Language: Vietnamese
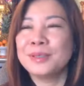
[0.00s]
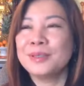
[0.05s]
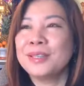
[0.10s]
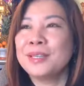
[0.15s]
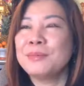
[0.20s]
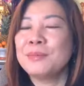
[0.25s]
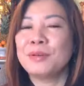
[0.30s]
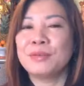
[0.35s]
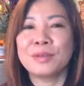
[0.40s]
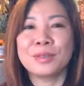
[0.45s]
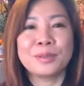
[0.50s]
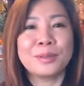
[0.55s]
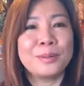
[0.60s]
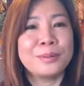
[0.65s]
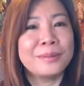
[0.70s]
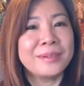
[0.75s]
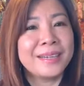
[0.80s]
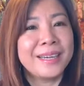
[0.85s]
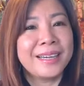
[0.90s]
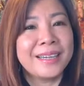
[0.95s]
trước khi mà vân
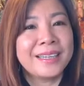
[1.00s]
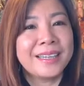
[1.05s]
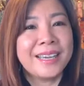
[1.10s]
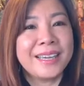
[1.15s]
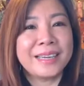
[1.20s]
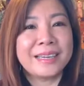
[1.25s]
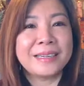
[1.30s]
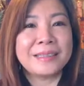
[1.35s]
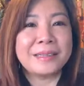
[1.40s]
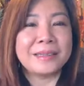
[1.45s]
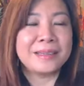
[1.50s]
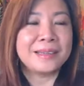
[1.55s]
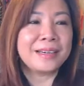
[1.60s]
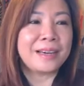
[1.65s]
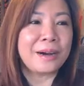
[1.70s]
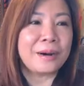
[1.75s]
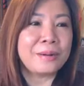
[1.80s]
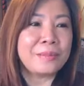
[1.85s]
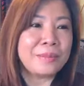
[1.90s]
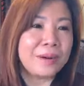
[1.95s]
tu quân hay nghe cái những cái
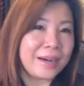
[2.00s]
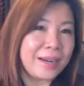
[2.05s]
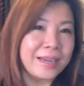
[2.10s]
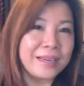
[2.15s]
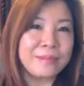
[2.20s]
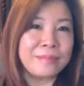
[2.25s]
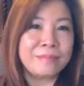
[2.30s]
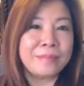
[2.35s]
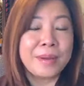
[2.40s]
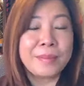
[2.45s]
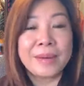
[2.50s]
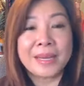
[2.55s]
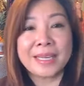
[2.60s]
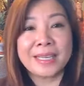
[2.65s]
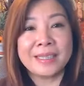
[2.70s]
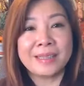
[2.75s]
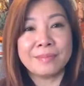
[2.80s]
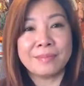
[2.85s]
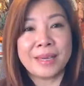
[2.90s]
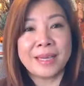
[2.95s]
câu mà hay mấy bà
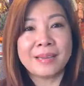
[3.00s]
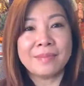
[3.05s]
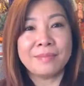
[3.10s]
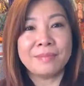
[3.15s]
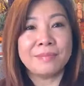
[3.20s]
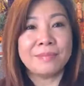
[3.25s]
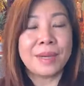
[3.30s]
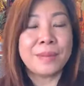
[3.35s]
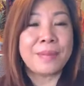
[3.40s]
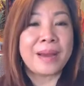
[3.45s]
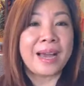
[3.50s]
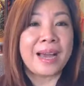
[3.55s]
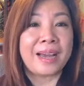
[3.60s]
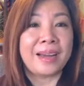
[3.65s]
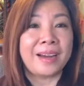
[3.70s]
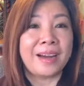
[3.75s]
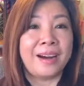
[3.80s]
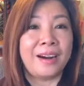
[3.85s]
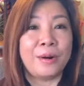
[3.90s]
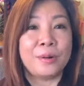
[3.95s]
mấy mấy
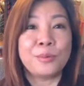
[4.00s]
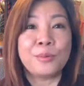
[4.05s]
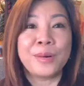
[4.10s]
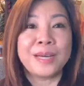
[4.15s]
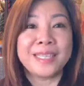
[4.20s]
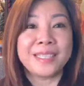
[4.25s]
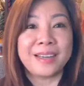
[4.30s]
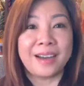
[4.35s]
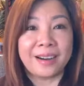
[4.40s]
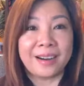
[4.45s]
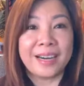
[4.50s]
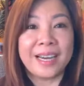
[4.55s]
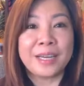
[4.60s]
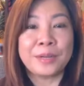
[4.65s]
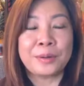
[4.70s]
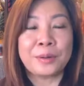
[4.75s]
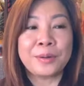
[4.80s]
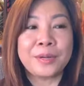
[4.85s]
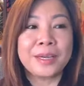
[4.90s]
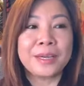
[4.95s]
bà ở ngoài chợ hay
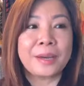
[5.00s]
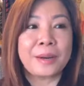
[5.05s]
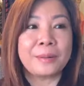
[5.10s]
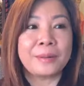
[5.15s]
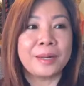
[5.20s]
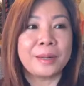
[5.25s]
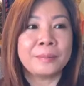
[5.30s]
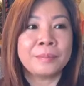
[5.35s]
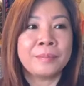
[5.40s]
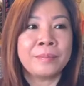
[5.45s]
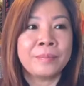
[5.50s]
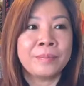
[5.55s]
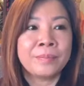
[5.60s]
nói cái câu là